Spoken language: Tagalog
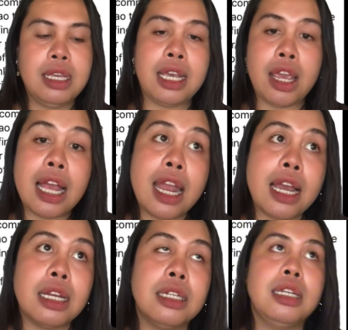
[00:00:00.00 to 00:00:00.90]
kay agya
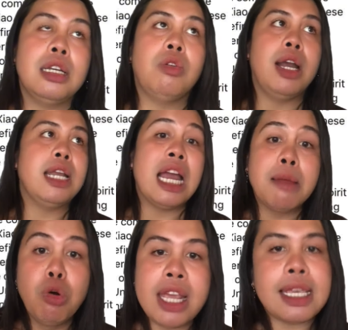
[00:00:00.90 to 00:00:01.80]
nang kuan daghan
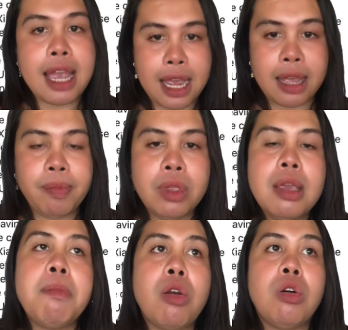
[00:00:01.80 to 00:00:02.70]
nagbuli sa iya ha
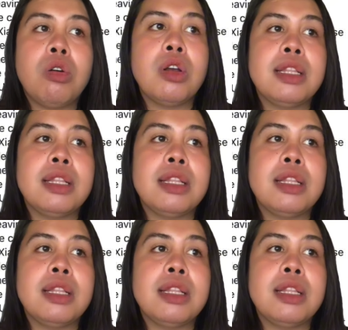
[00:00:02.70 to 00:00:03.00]
pero